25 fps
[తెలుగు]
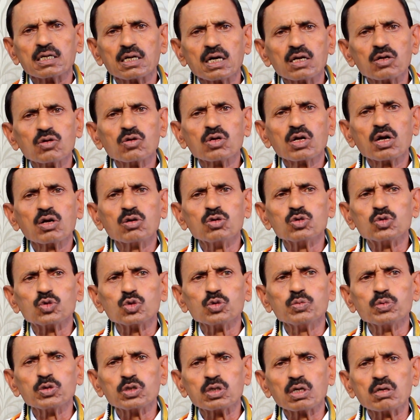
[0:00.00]
రాను రాను
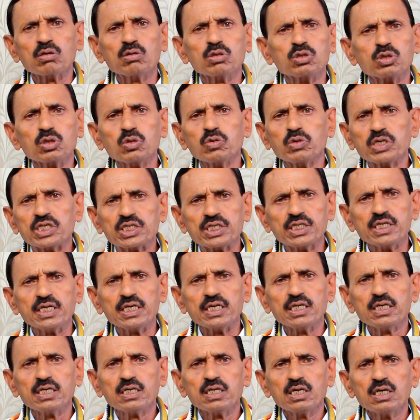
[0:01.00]
చూపు తగ్గుతూ వచ్చి
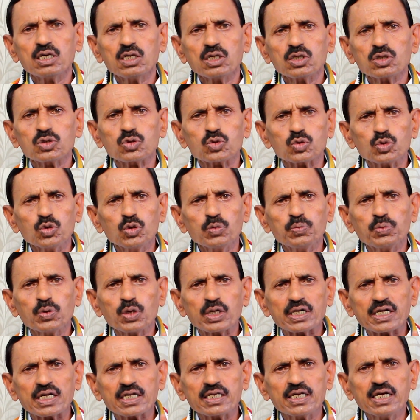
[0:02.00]
చూపు
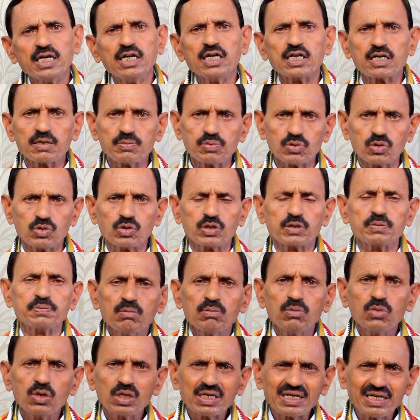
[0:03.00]
అన్నదే లేకపోవడం
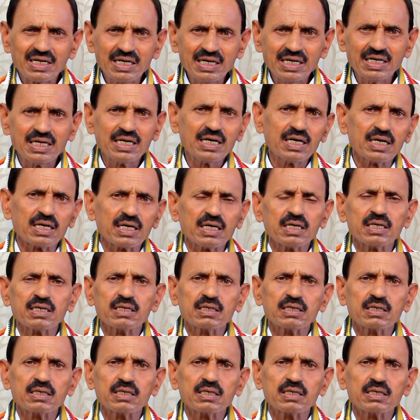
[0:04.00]
ముఖ్యంగా